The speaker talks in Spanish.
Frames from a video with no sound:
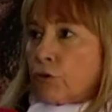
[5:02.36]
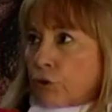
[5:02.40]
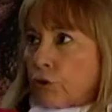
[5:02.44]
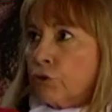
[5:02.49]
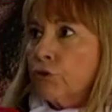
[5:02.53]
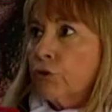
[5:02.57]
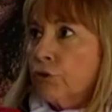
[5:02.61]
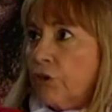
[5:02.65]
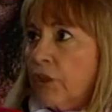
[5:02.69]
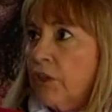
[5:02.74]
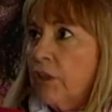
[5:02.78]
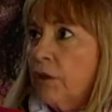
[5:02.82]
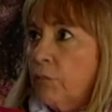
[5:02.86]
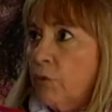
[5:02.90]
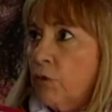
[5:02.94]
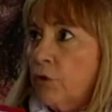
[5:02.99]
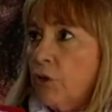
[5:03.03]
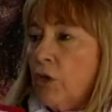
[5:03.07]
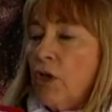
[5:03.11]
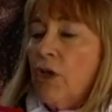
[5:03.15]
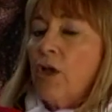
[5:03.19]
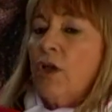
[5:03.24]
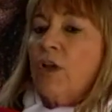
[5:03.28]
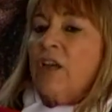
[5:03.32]
que nosotros
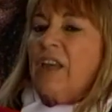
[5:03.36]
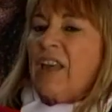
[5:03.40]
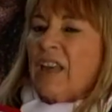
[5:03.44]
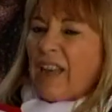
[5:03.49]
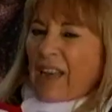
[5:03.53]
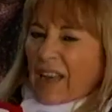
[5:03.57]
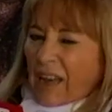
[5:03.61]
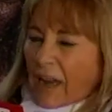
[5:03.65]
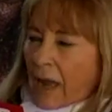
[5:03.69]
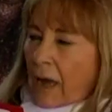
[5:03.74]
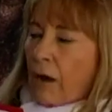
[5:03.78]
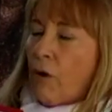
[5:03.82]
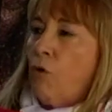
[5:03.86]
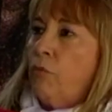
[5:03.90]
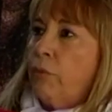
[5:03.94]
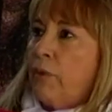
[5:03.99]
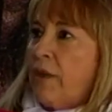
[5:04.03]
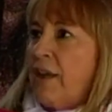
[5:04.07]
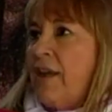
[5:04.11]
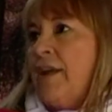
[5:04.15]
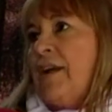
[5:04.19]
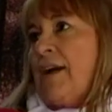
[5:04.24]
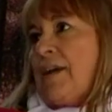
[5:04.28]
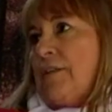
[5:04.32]
tenemos la
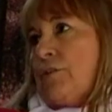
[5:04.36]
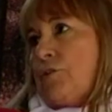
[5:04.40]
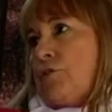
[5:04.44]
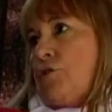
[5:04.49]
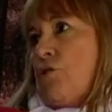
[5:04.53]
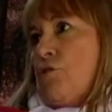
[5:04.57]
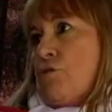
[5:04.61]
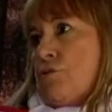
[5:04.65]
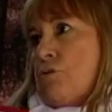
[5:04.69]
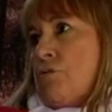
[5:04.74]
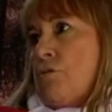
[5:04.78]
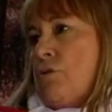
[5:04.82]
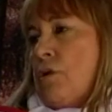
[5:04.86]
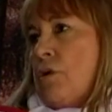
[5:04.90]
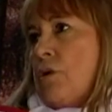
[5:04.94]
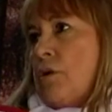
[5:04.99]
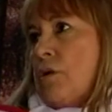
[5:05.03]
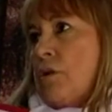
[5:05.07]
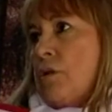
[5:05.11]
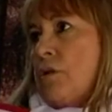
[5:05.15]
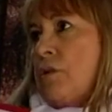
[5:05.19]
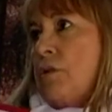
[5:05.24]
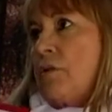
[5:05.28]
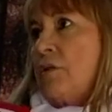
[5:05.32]
obligación
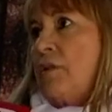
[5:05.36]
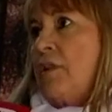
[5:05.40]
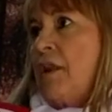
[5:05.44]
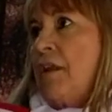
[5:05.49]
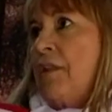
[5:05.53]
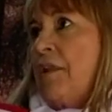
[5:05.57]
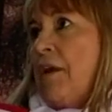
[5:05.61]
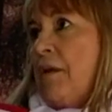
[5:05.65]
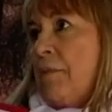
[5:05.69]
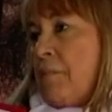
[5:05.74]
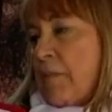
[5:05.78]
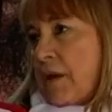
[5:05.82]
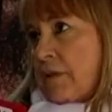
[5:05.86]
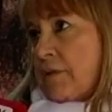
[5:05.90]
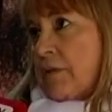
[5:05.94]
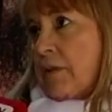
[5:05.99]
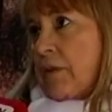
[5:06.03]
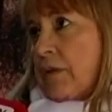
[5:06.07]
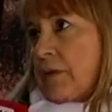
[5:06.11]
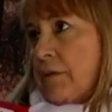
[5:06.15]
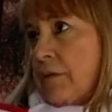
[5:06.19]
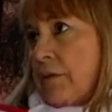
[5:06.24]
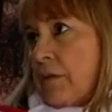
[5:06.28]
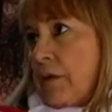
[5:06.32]
de
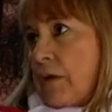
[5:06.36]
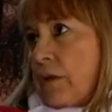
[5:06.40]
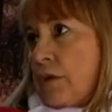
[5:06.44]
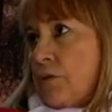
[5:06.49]
desmentir.